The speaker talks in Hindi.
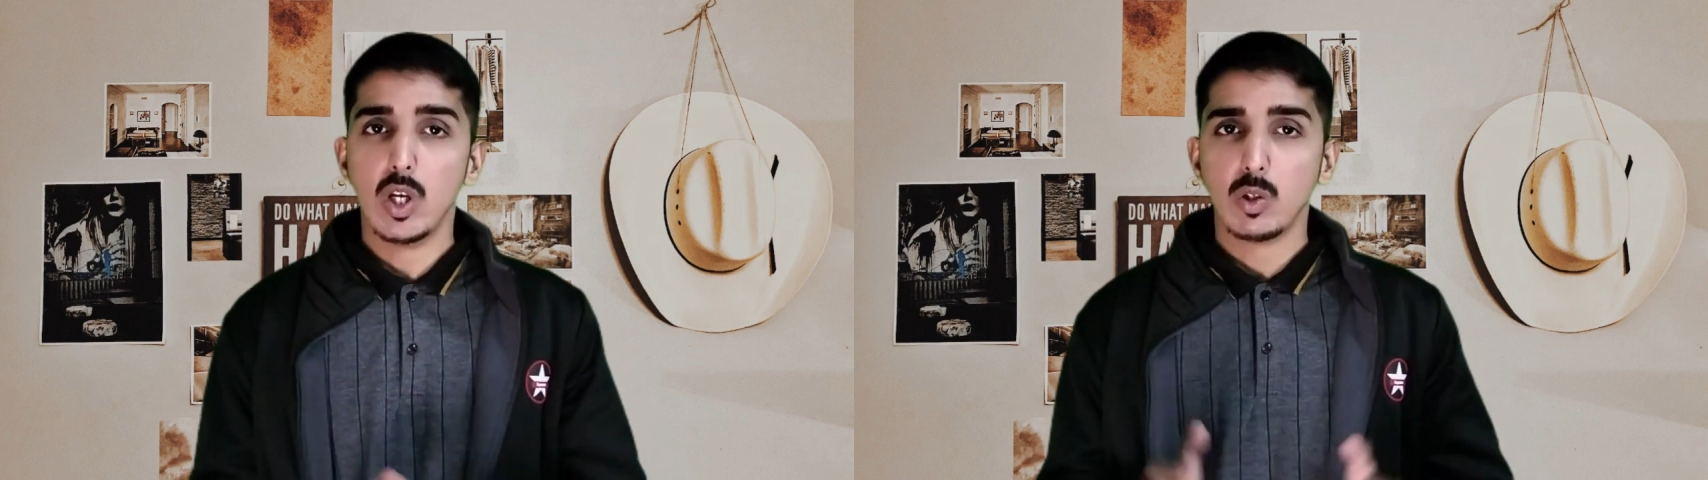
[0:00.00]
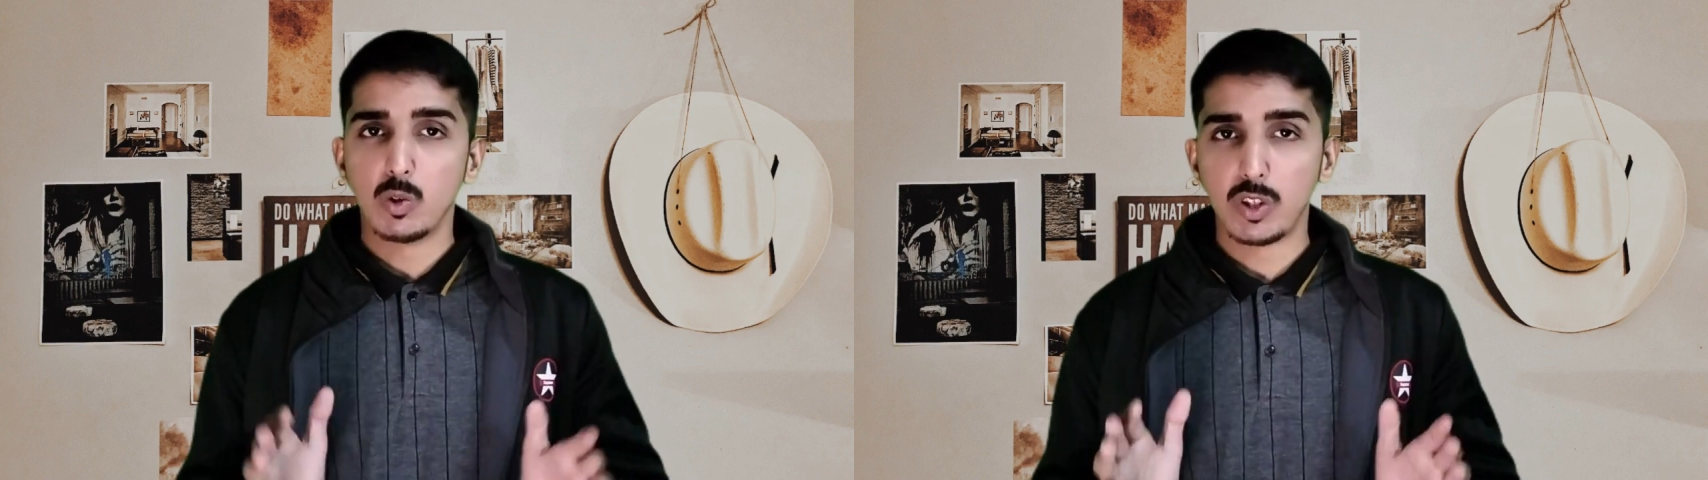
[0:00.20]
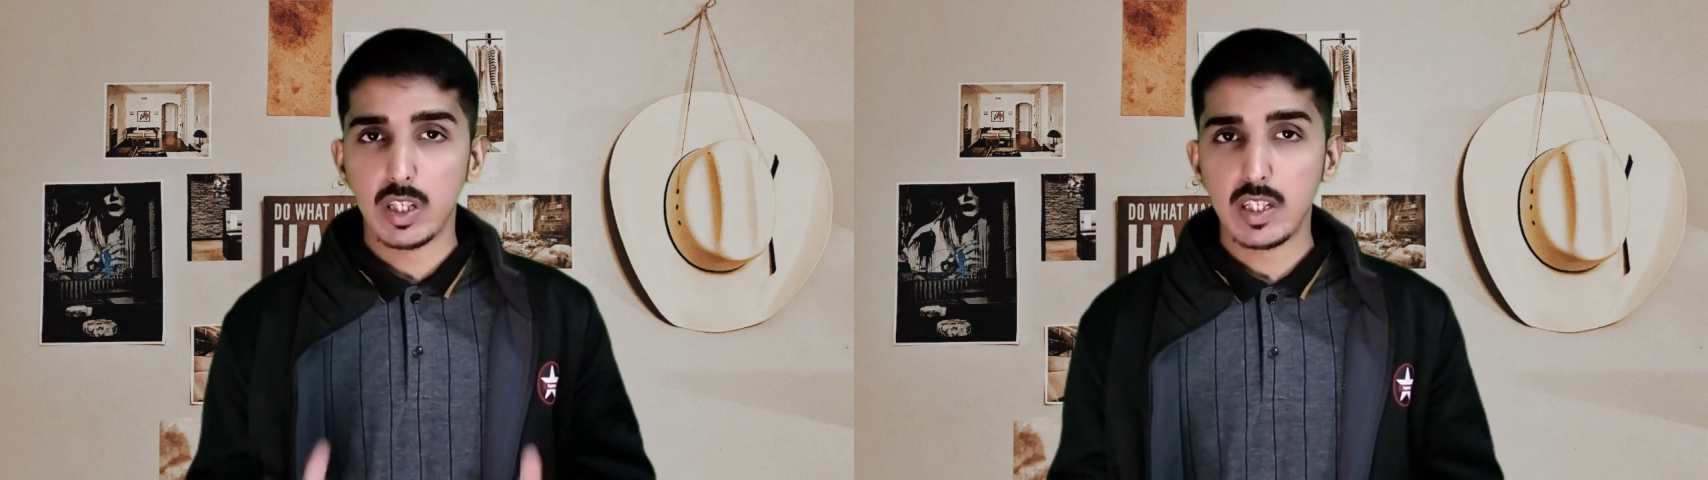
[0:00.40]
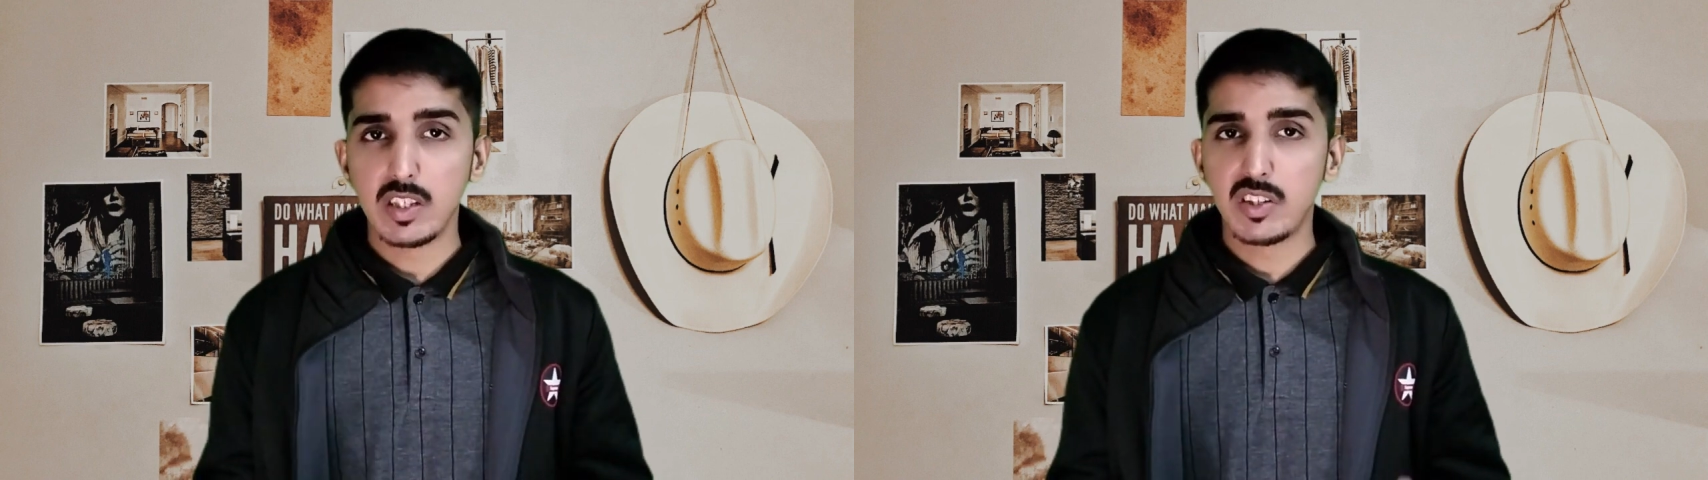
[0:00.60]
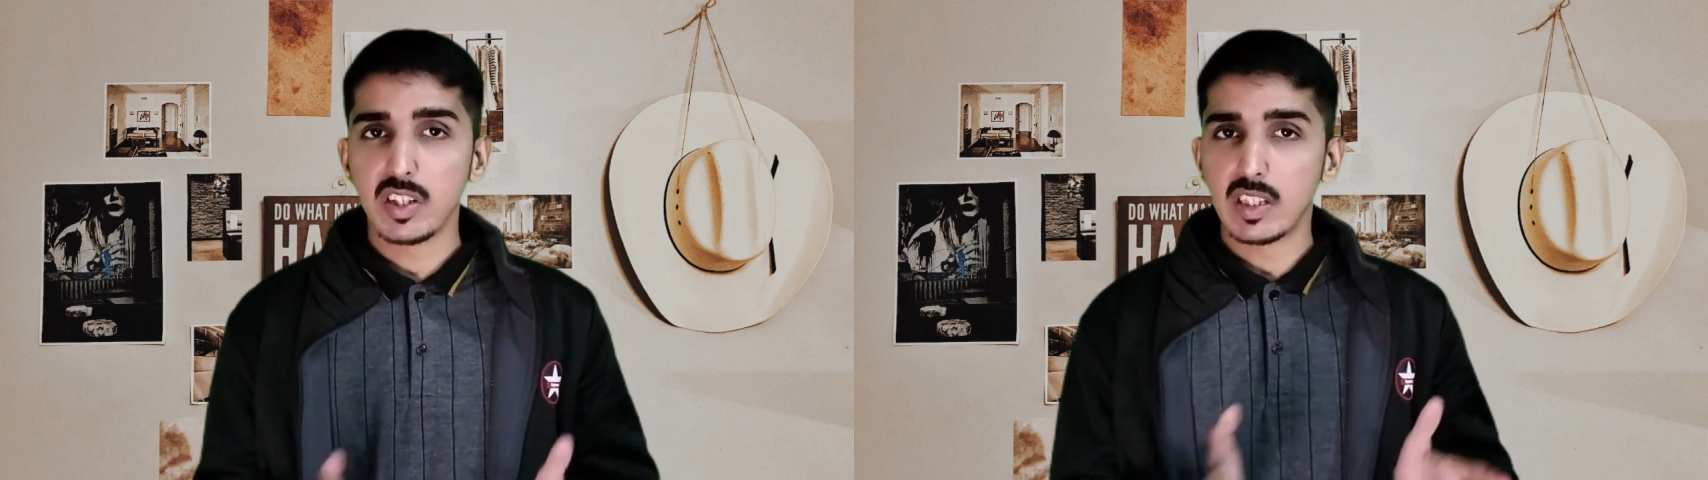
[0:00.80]
तो चलें जी
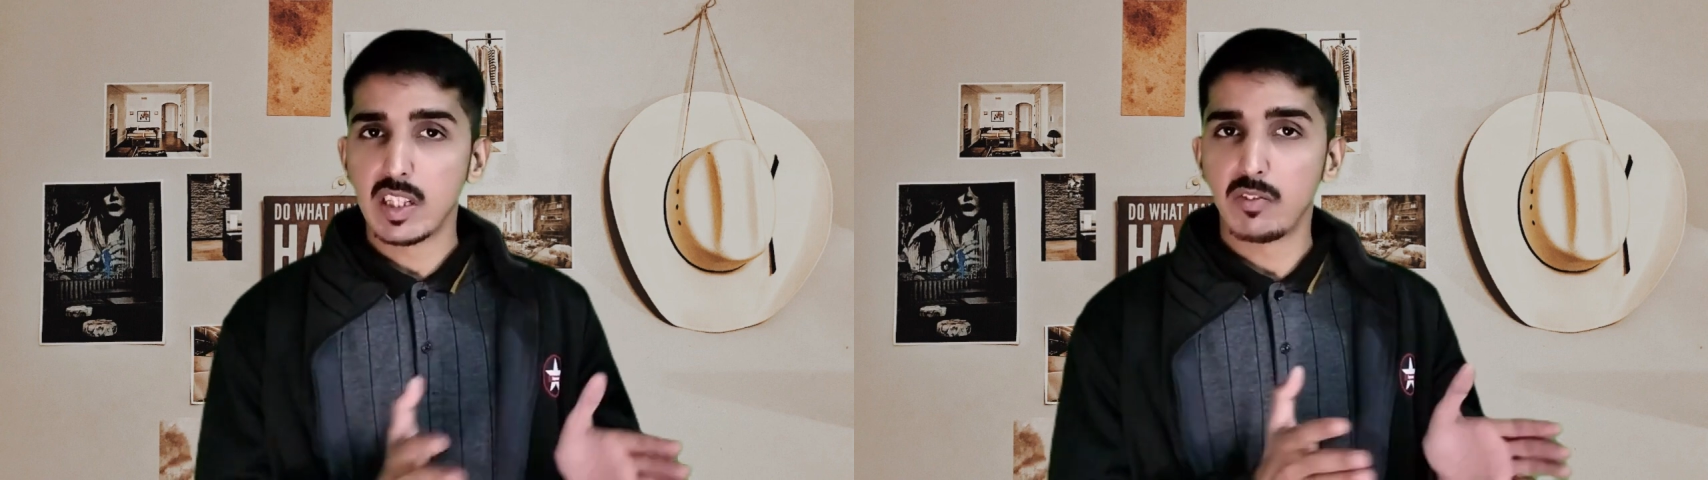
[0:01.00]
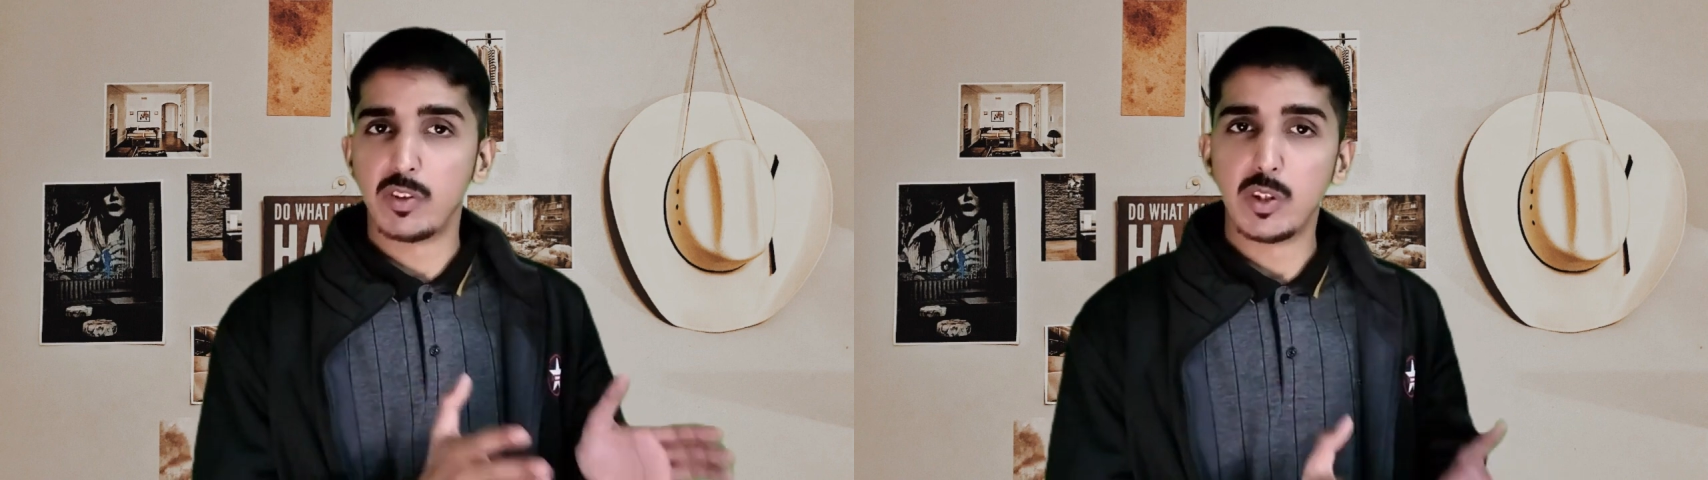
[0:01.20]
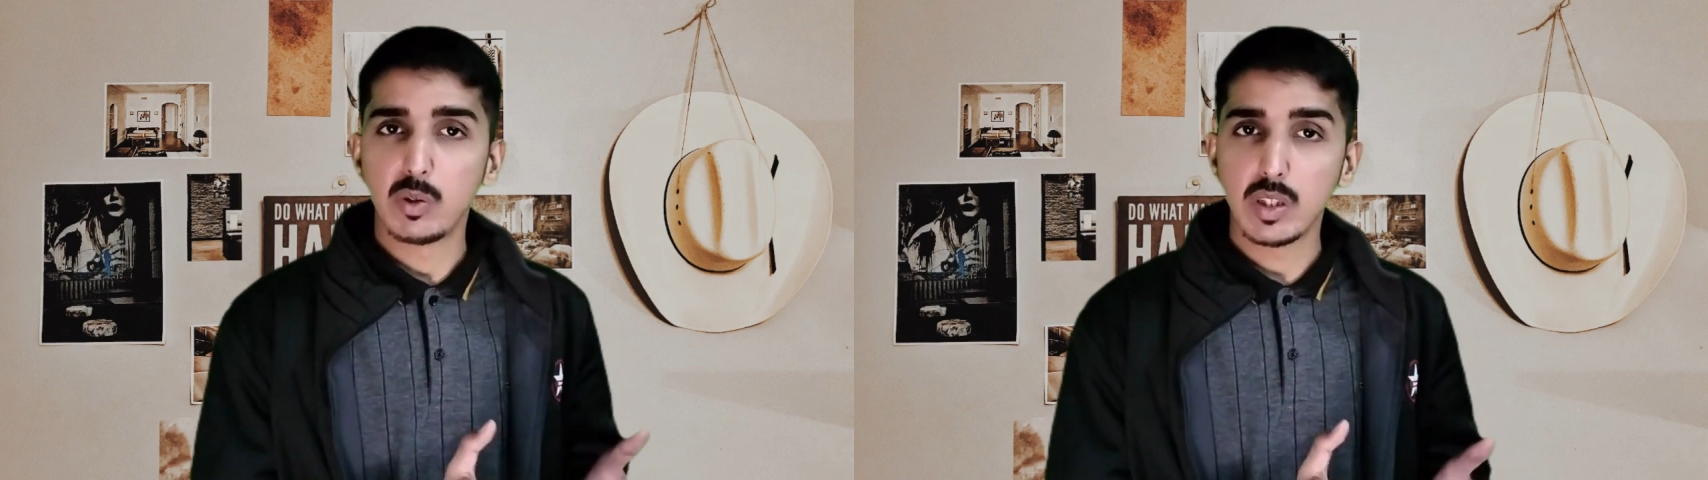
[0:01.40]
चलते हैं वीडियो की